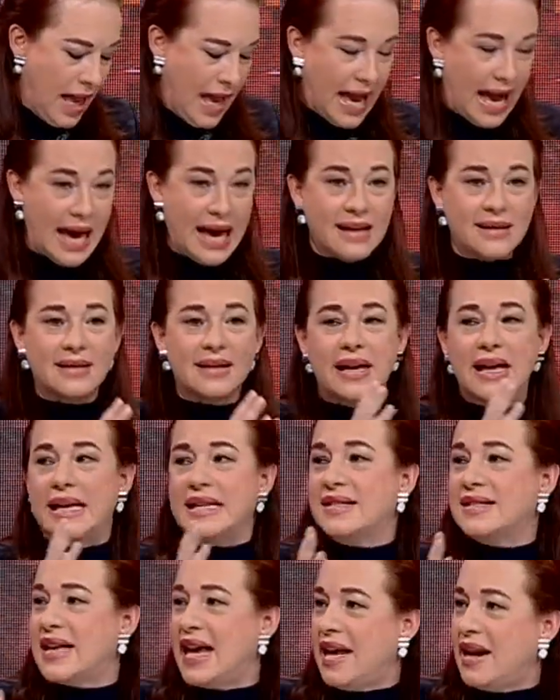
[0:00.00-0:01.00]
es, es
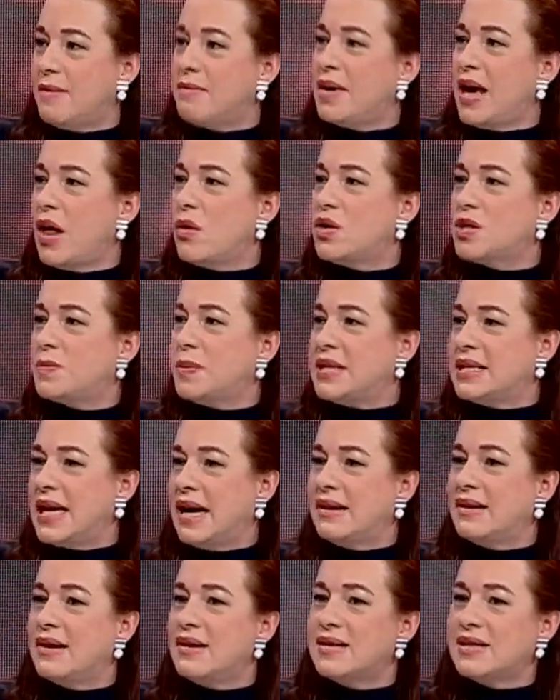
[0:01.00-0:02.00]
ser enviado especial
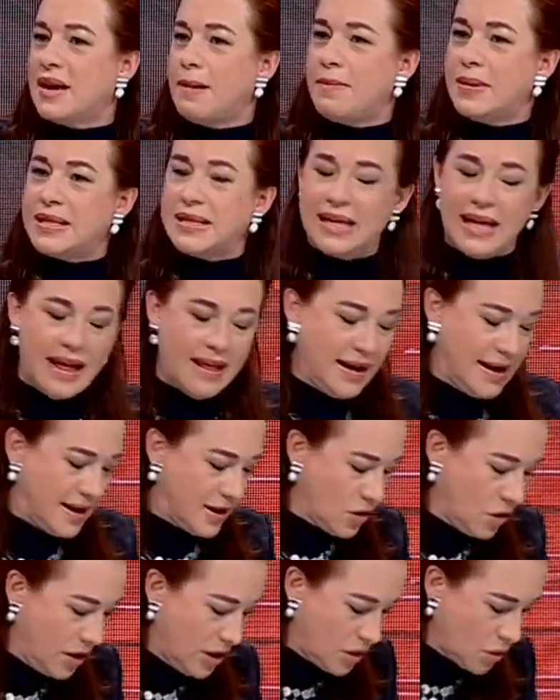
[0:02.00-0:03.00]
de discapacidad de
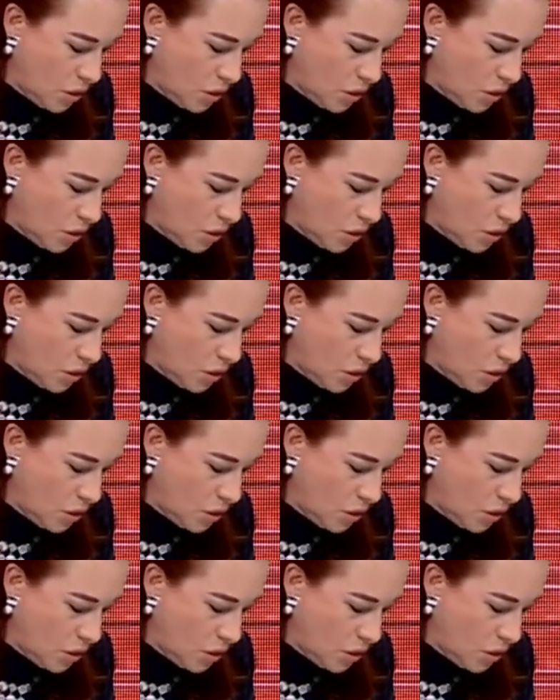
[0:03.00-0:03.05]
Naciones